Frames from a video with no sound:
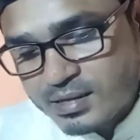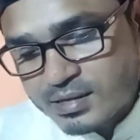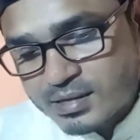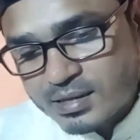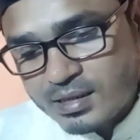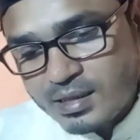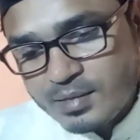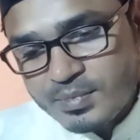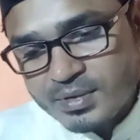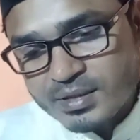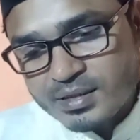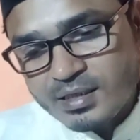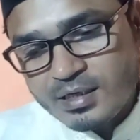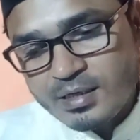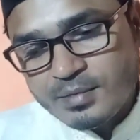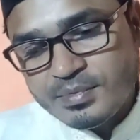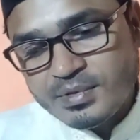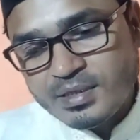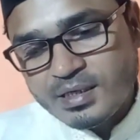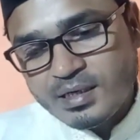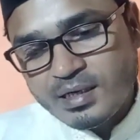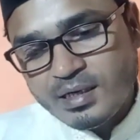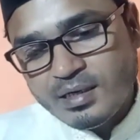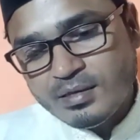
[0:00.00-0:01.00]
इसका
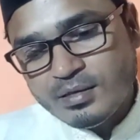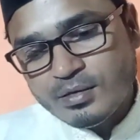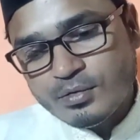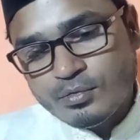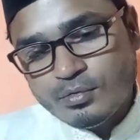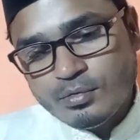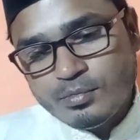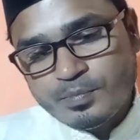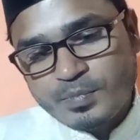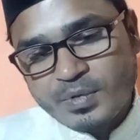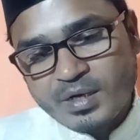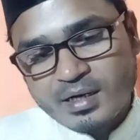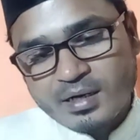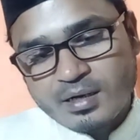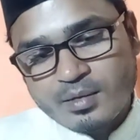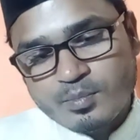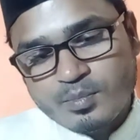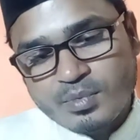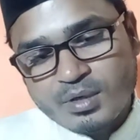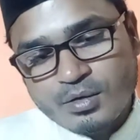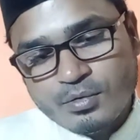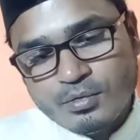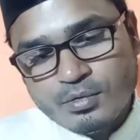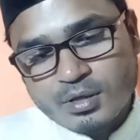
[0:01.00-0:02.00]
मतलब यह है कि उन
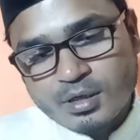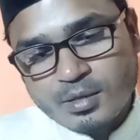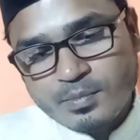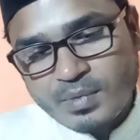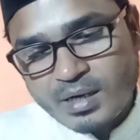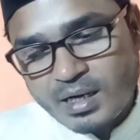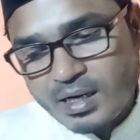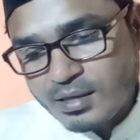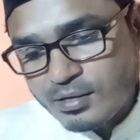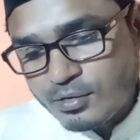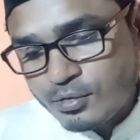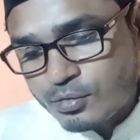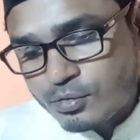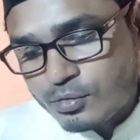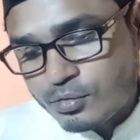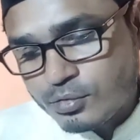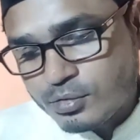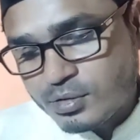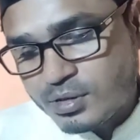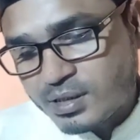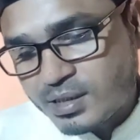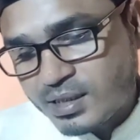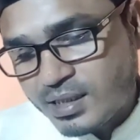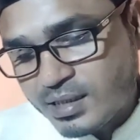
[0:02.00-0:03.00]
पैगंबरों के बाद
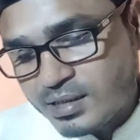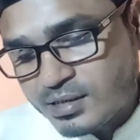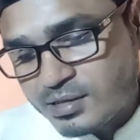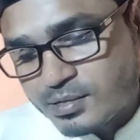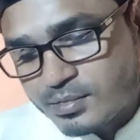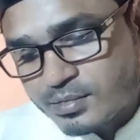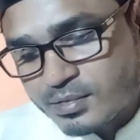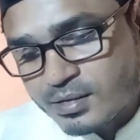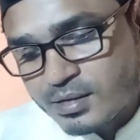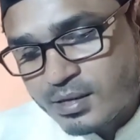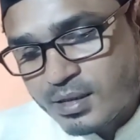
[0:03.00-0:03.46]
खुद गर्ज